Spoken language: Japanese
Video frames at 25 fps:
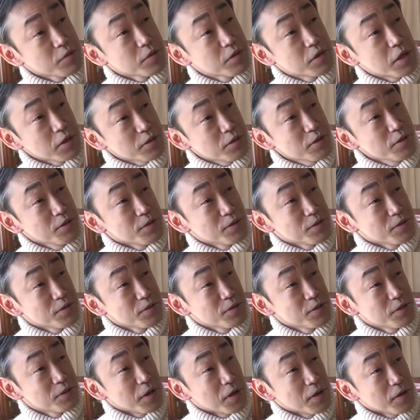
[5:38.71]
がっつり
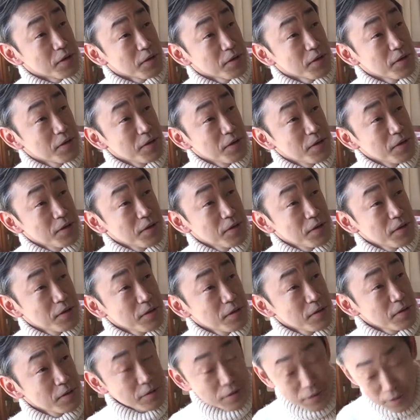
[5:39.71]
した、
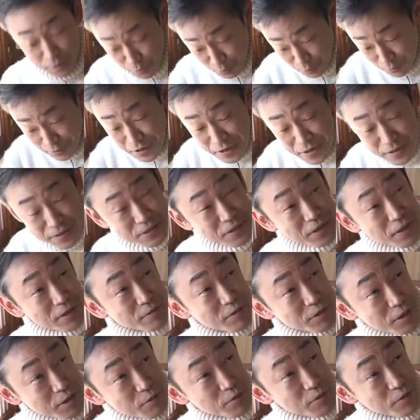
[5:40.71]
セットケーキじゃな
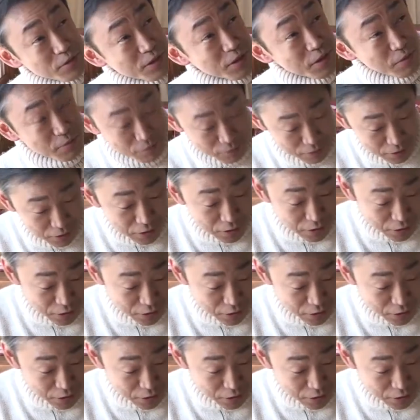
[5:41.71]
くちゃんとしたの出て